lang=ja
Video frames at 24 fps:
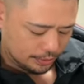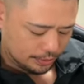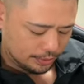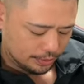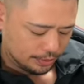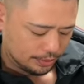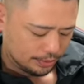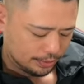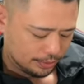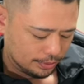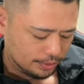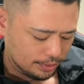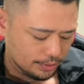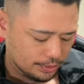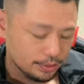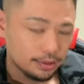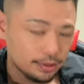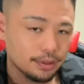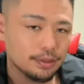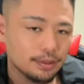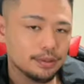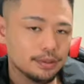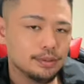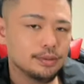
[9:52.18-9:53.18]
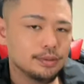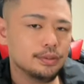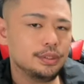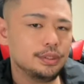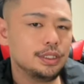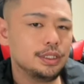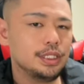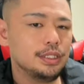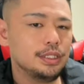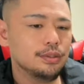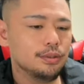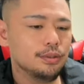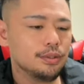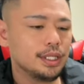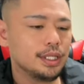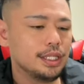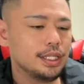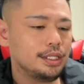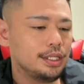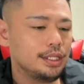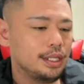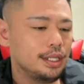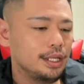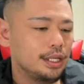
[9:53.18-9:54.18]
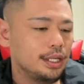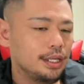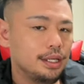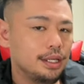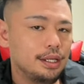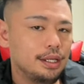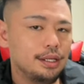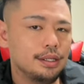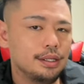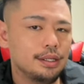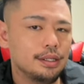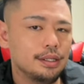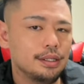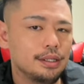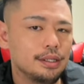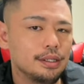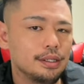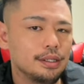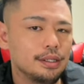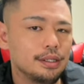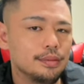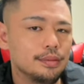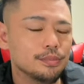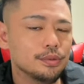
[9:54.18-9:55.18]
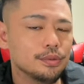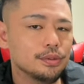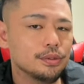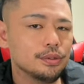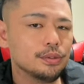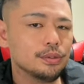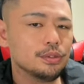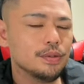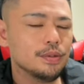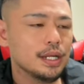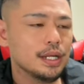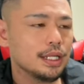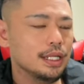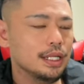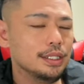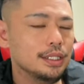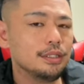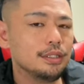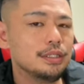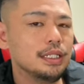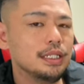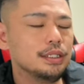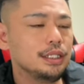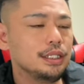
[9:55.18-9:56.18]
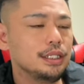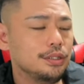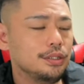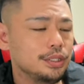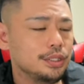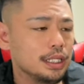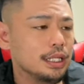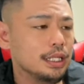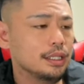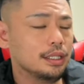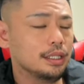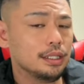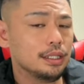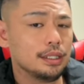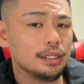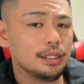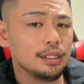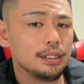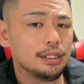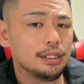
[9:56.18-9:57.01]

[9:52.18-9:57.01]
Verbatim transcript: もう王子にのろけてもうよく分かんなくなってるじゃん、